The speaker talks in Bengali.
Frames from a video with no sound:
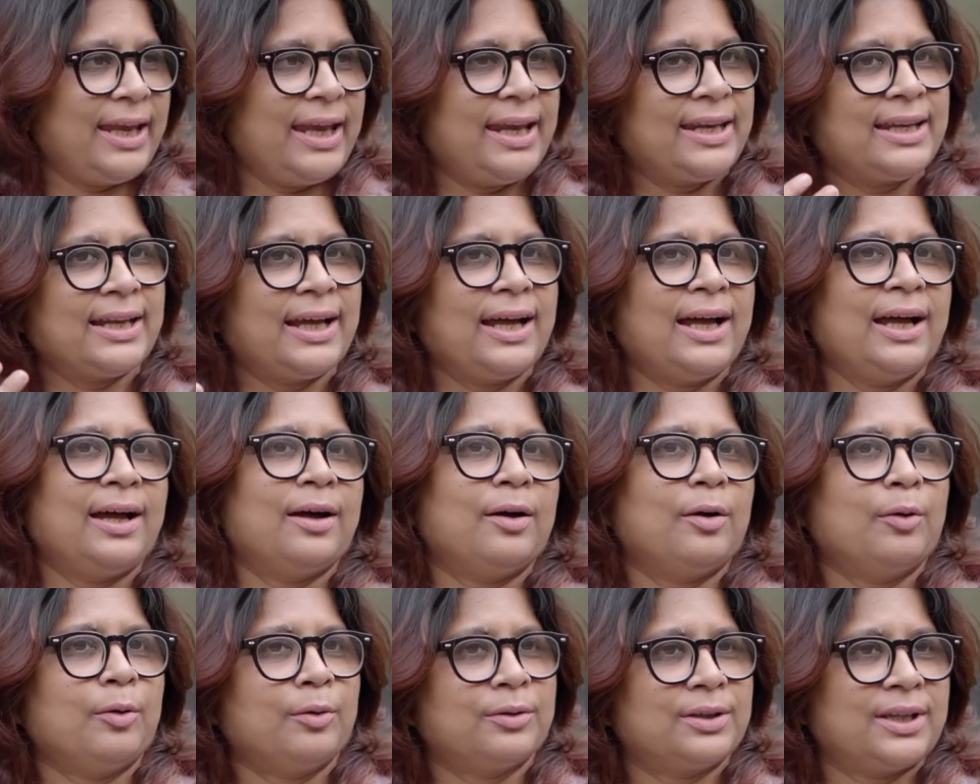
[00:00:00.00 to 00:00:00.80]
এটা
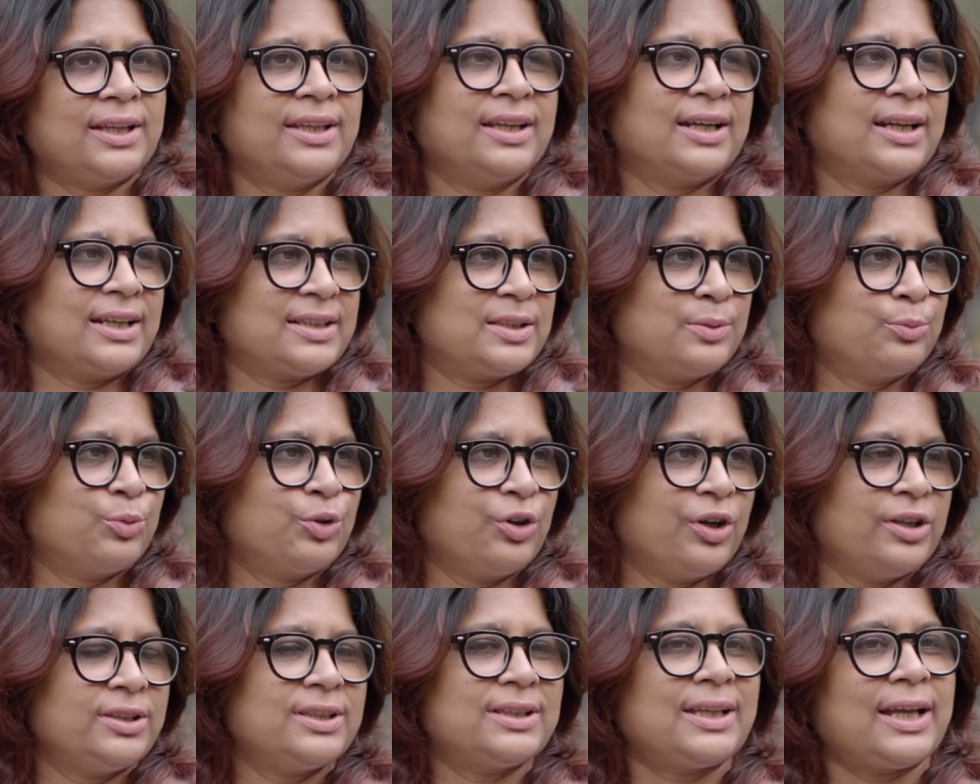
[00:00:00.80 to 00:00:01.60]
তাদের কাছে
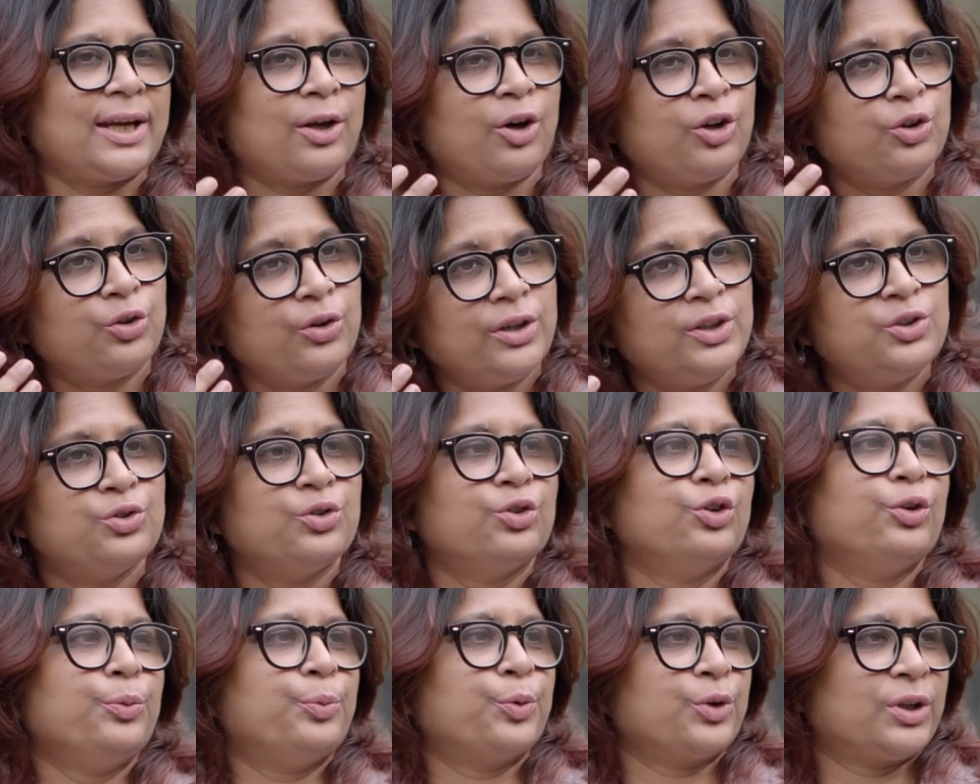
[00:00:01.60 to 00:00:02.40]
মনে হয় যে তারা হয়তো এই
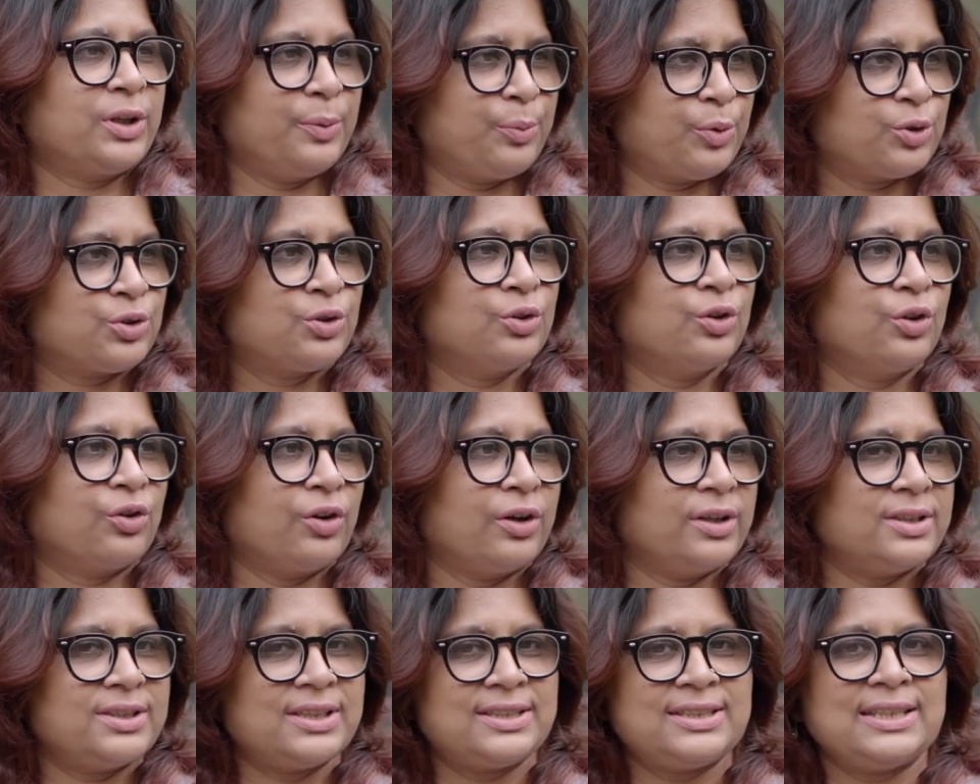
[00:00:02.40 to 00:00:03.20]
জন্যই পড়তে পছন্দ
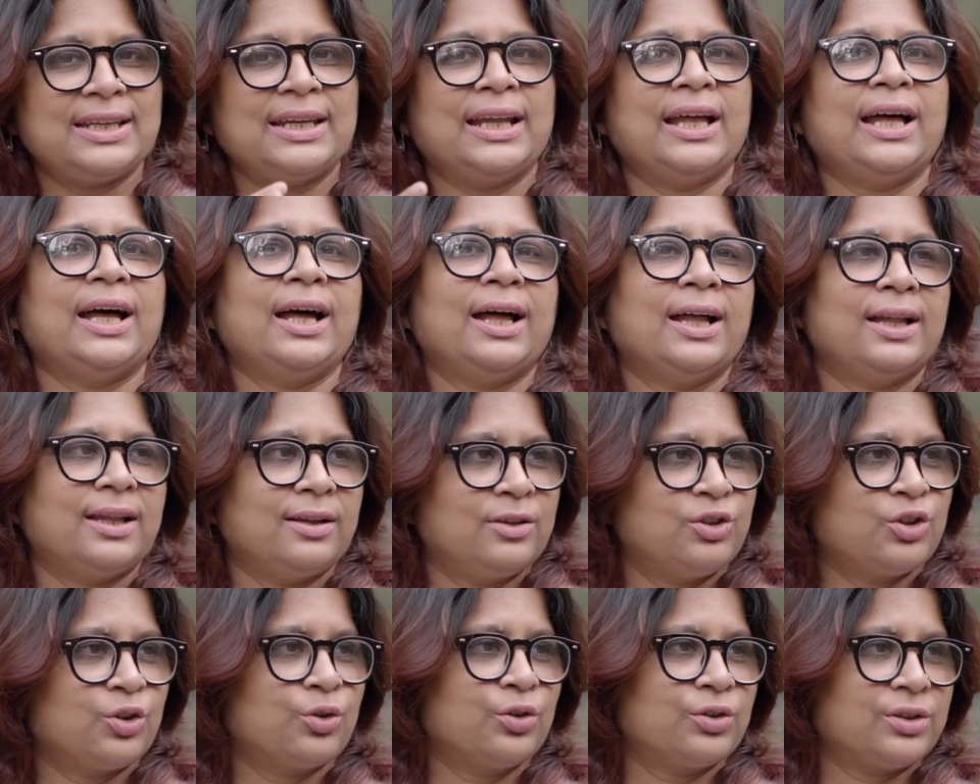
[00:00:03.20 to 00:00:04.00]
করেন যে চেনা
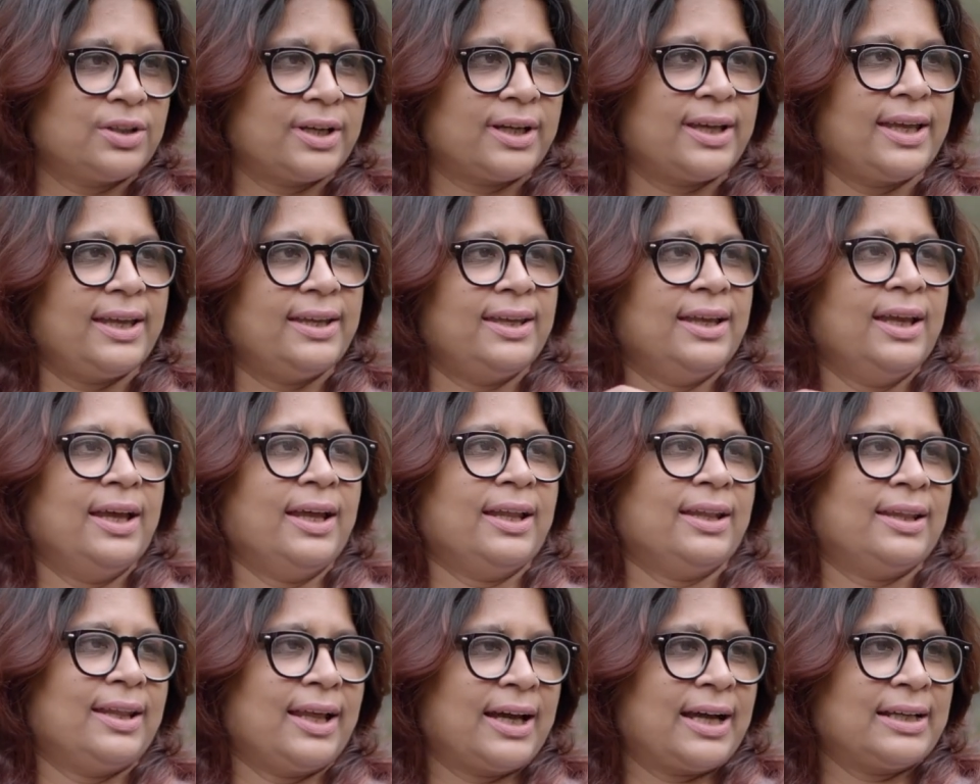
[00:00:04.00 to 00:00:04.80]
জগৎটাকেই
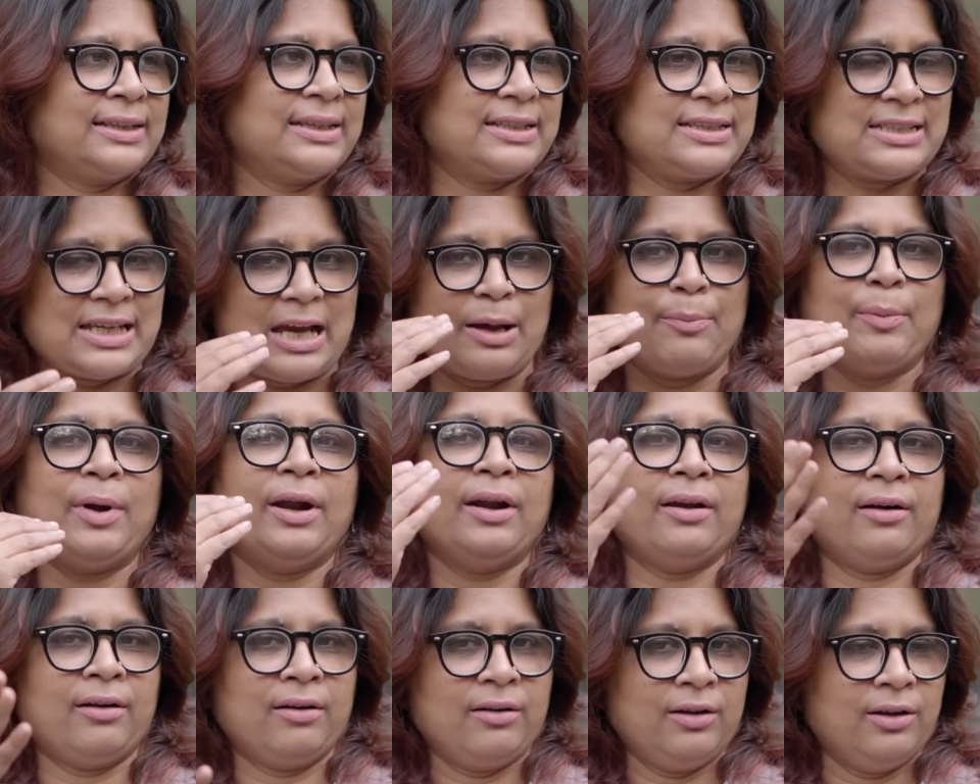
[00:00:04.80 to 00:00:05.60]
দেখা যাচ্ছে
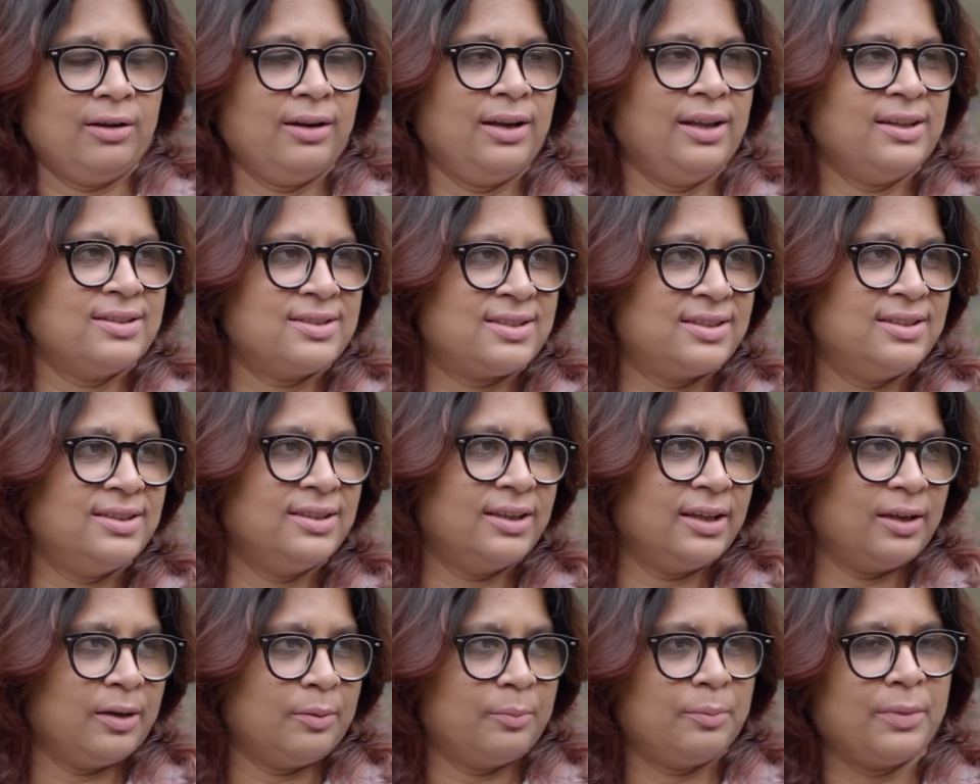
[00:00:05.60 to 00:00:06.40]
আমার লেন্স
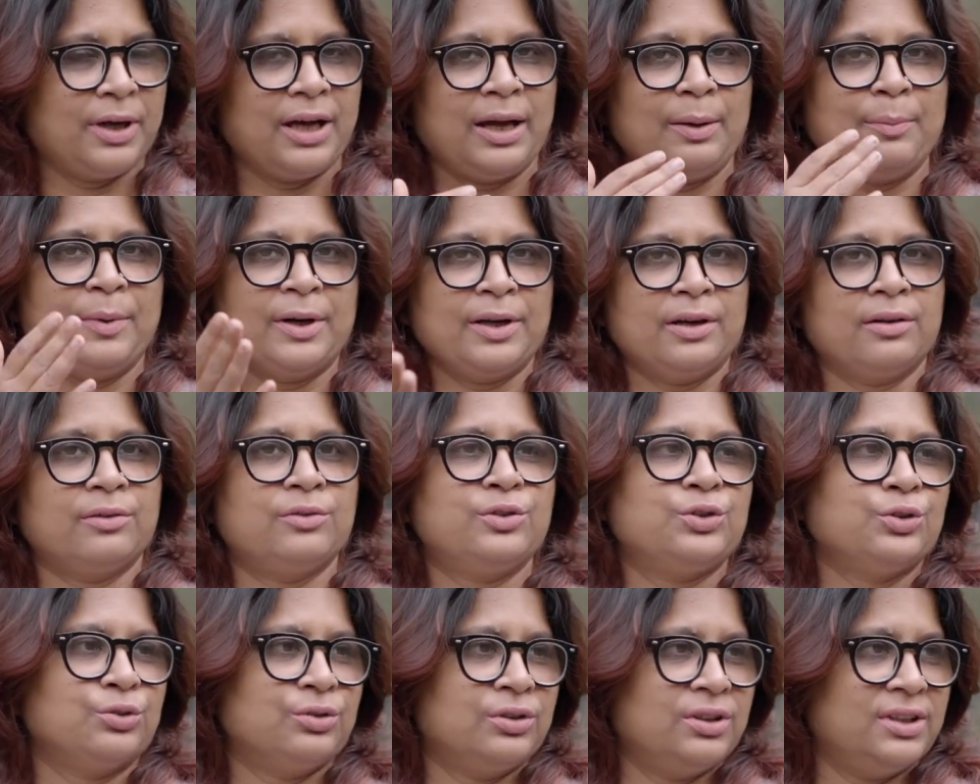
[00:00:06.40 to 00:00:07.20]
দিয়ে বা আমার
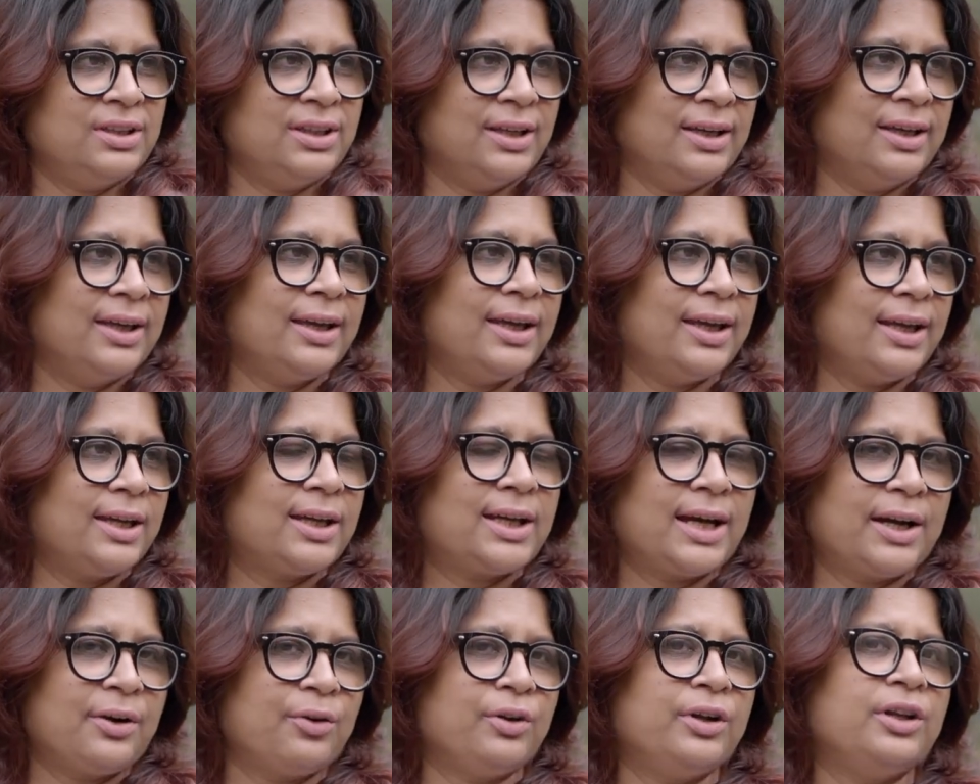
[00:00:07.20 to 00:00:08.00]
চোখ দিয়ে এই
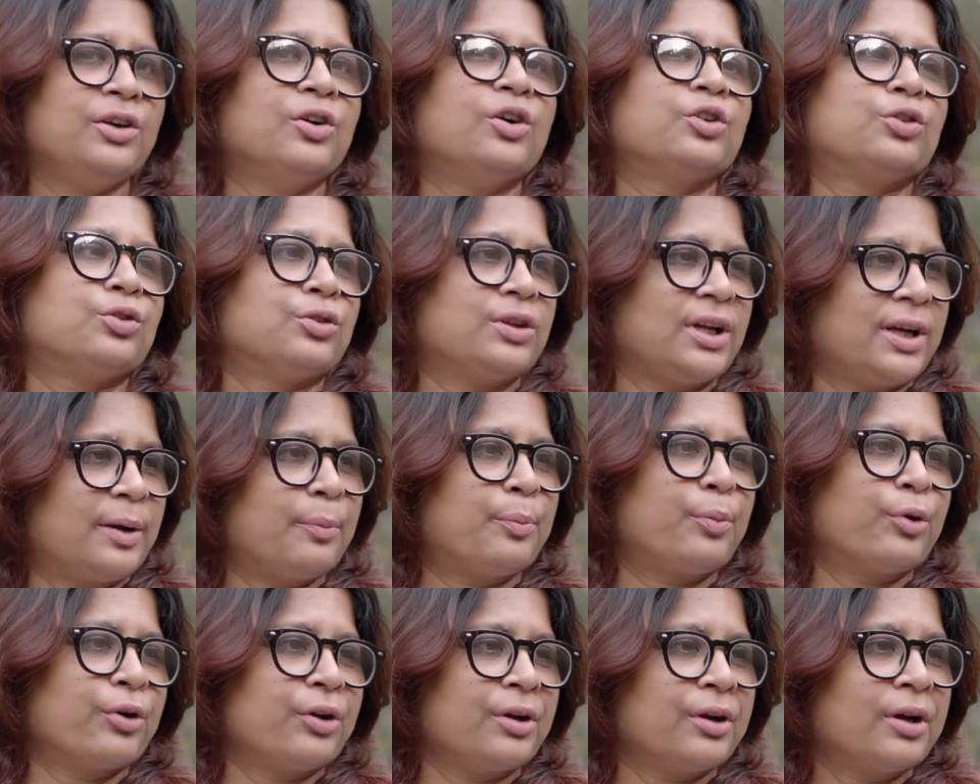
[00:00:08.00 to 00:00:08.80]
কারণেই হয়তো তারা
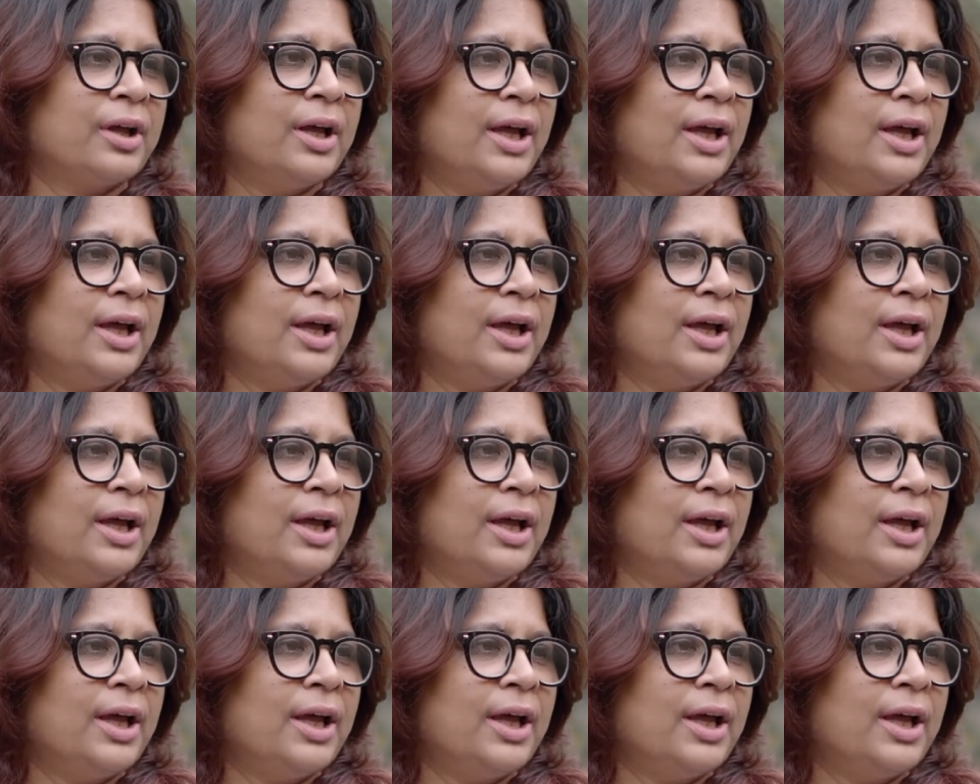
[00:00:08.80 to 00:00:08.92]
পড়েন